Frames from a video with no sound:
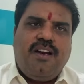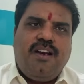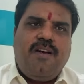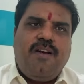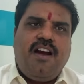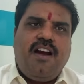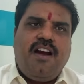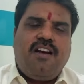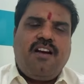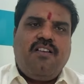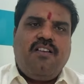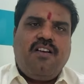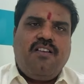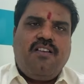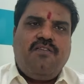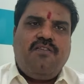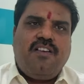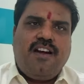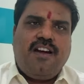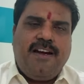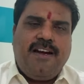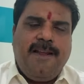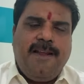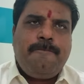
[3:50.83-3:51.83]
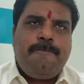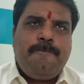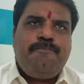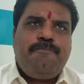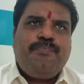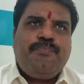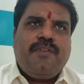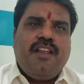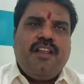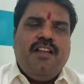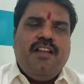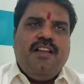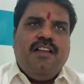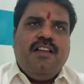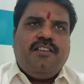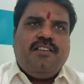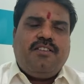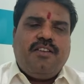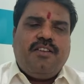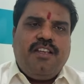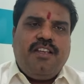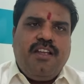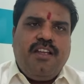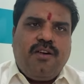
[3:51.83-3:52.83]
డిమాండ్ రావడం వల్లనే సో
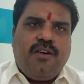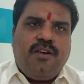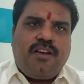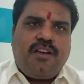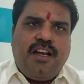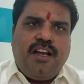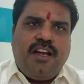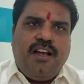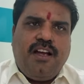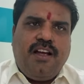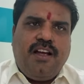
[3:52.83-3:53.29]
ఈ యొక్క